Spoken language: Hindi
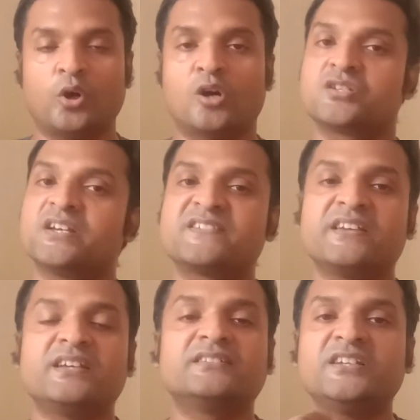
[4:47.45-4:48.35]
और जैसे
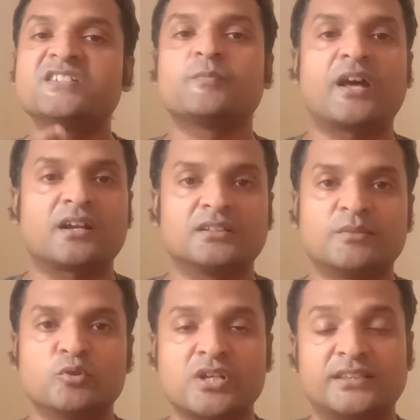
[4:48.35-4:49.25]
ये तीस बार ख़त्म
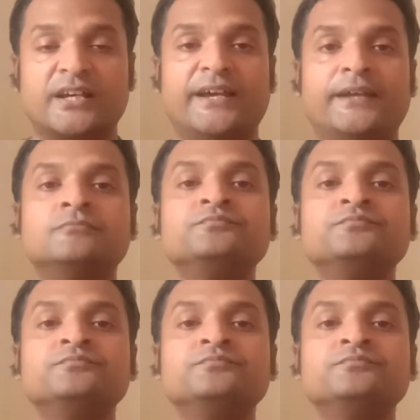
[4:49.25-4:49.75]
हो जाता है